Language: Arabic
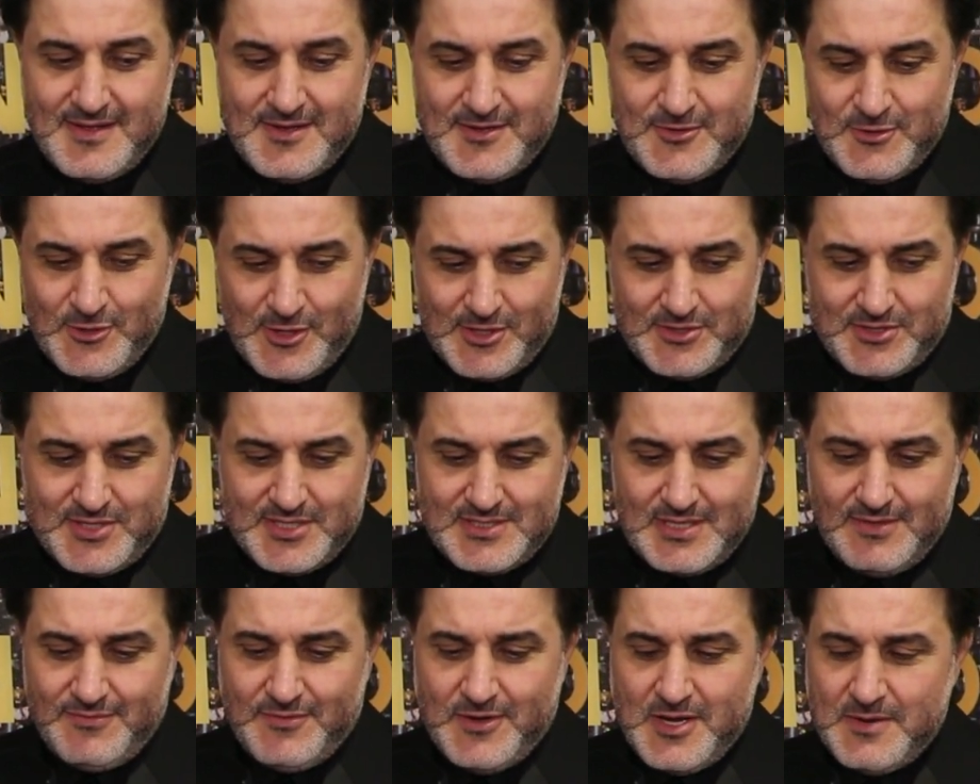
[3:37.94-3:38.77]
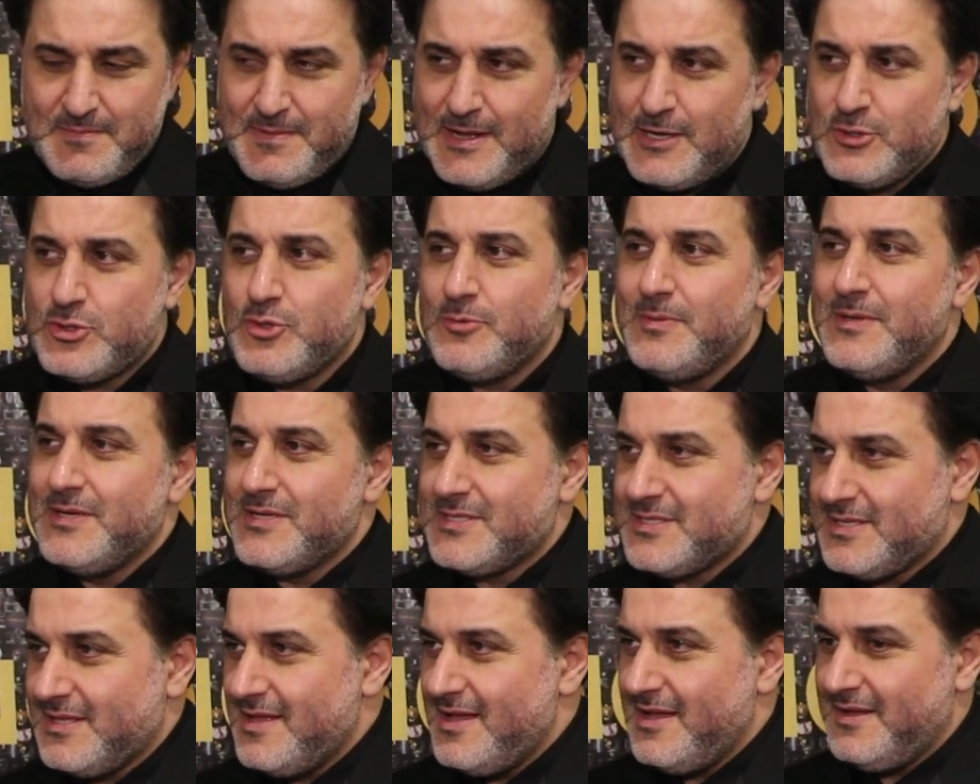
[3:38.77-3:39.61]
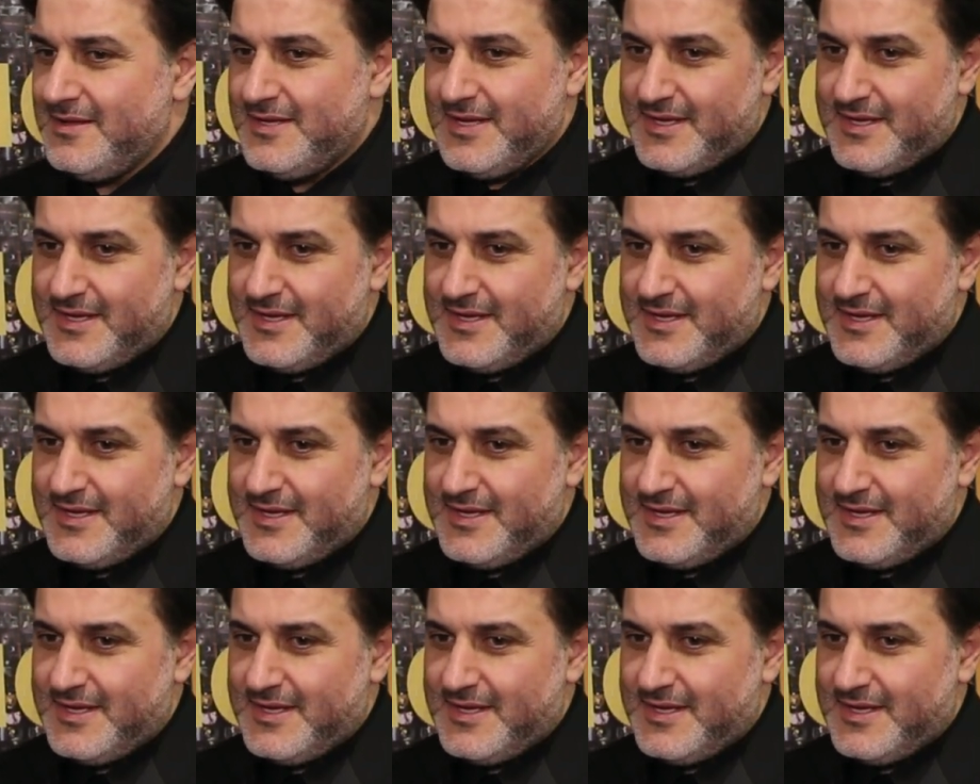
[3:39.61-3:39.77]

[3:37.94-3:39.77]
نقطة صفر يبلشوا بالإصلاح